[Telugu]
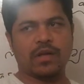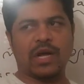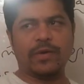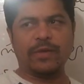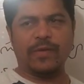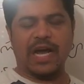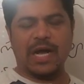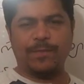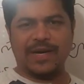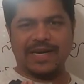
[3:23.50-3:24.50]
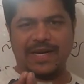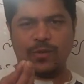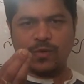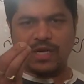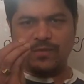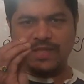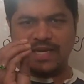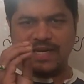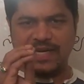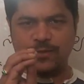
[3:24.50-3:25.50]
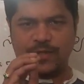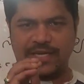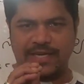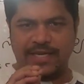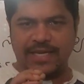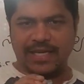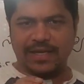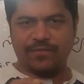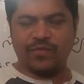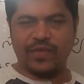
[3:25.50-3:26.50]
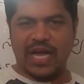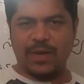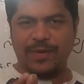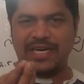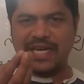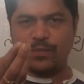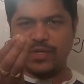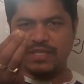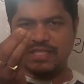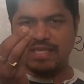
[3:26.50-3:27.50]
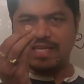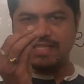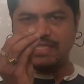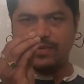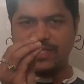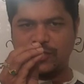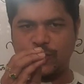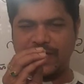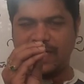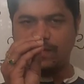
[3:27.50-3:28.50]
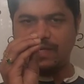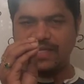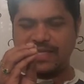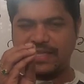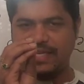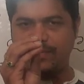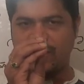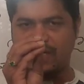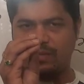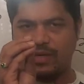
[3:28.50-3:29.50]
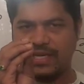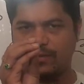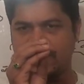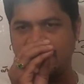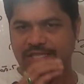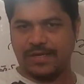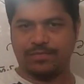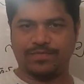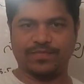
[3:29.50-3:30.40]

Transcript: కాబట్టి వ్యాపార అనుకూల విధానాల ద్వారానే వ్యాపార అభివృద్ధి సాధించవచ్చు అనేటువంటిది ఈ థీమ్ యొక్క ముఖ్య ఉద్దేశం